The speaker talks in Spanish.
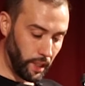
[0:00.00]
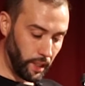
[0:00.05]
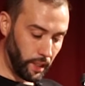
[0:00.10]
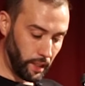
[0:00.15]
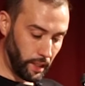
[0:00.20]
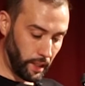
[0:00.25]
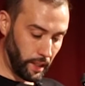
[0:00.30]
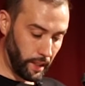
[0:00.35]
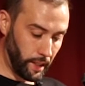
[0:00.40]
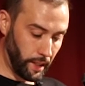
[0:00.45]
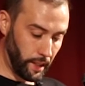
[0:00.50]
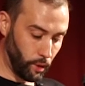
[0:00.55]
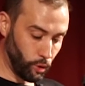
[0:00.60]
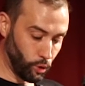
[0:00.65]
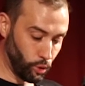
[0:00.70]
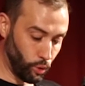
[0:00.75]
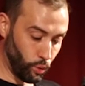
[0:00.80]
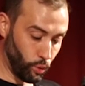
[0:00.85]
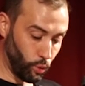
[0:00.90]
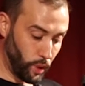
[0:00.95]
y eh,
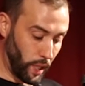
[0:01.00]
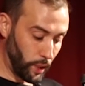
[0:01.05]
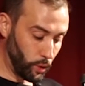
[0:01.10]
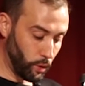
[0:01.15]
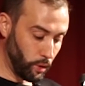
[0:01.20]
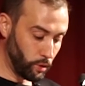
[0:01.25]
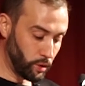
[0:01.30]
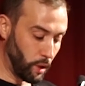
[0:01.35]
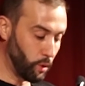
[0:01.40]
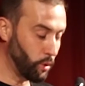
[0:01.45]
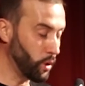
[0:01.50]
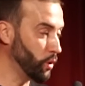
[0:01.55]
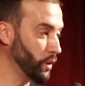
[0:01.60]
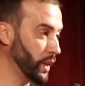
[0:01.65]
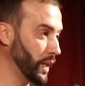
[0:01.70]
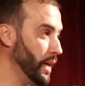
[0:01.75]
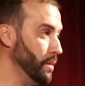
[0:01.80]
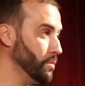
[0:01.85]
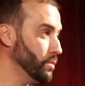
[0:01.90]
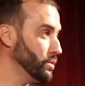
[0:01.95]
nos ocurre a todos aunque lo
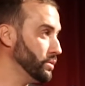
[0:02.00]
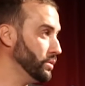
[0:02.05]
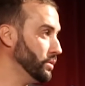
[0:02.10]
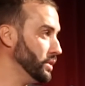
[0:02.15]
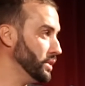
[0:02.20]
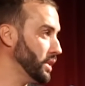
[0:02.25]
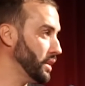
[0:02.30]
neguemos, ¿no?